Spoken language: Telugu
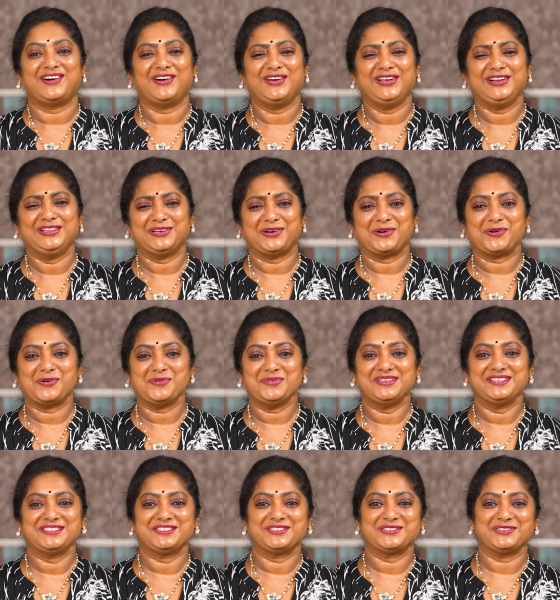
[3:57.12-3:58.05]
ఆయిల్ తక్కువ
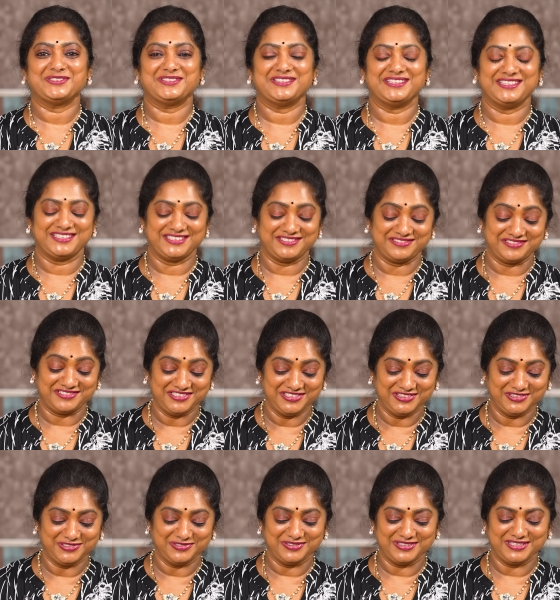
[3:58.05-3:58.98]
వేస్తుంది
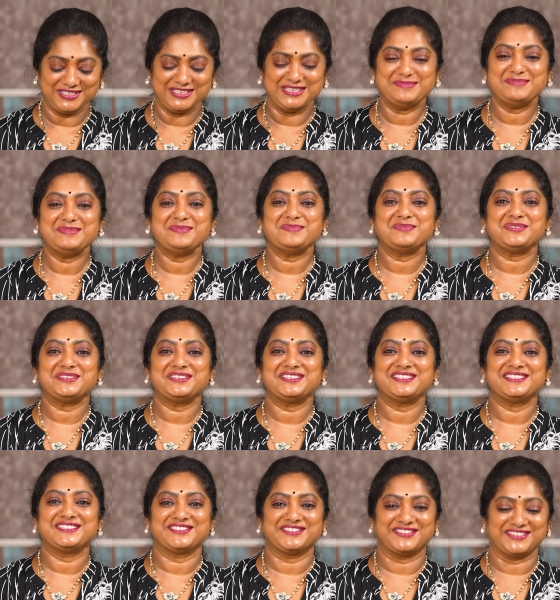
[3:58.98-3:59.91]
వండుతుంది ఏమేమో
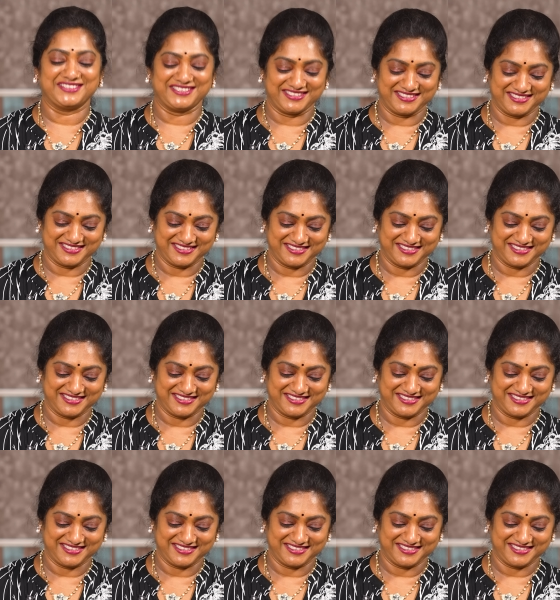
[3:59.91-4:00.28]
చేస్తుంది